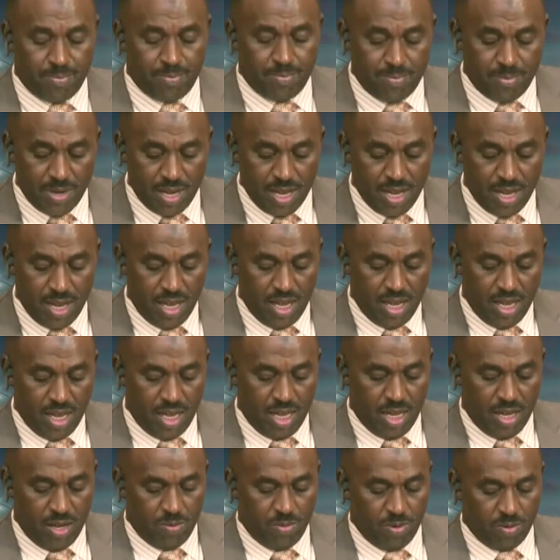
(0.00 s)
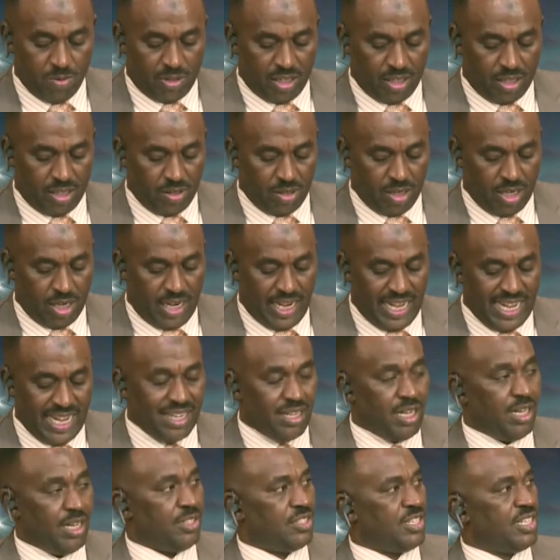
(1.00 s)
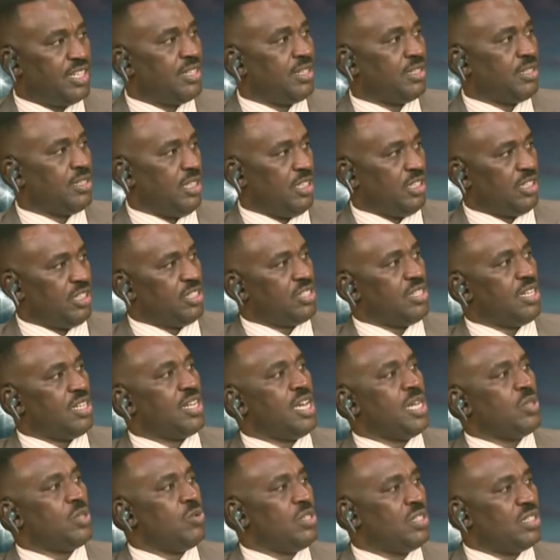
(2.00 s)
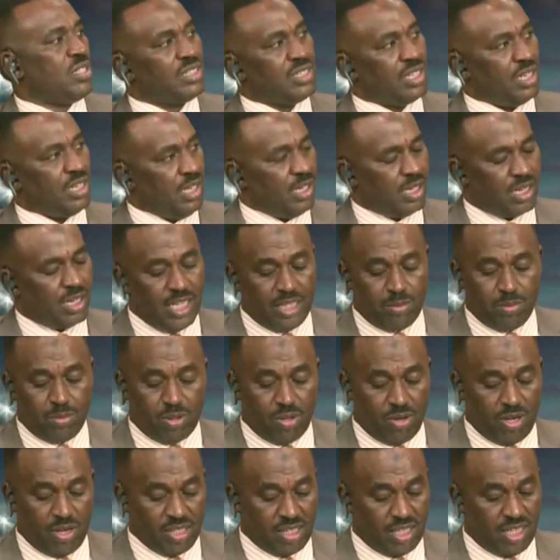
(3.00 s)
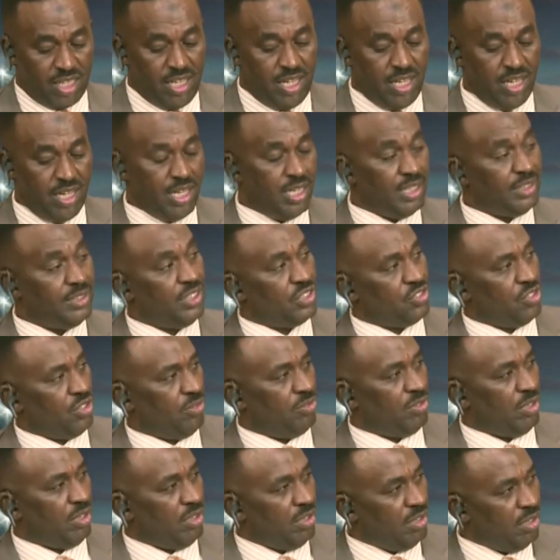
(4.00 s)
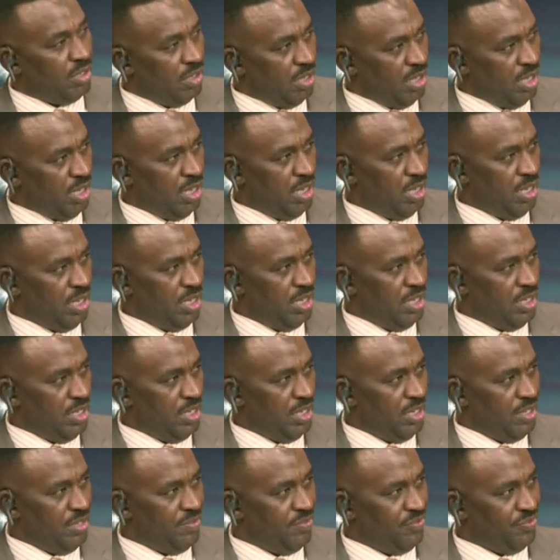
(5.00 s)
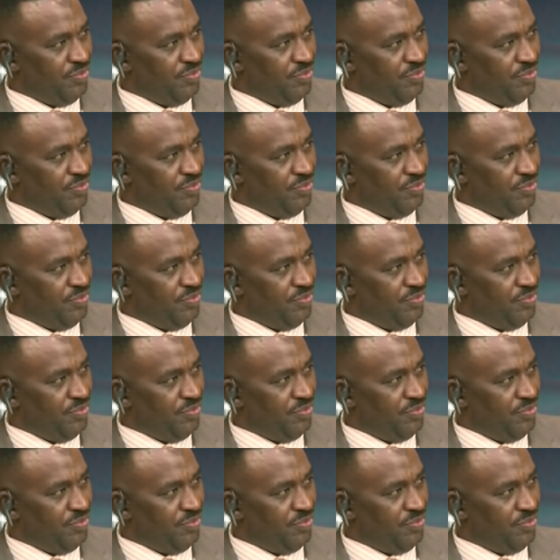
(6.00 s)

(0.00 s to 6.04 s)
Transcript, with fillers: آه، ممكن عاد لسكة الانتصارات وانتصر على الرائد بثلاثية نظيفة والله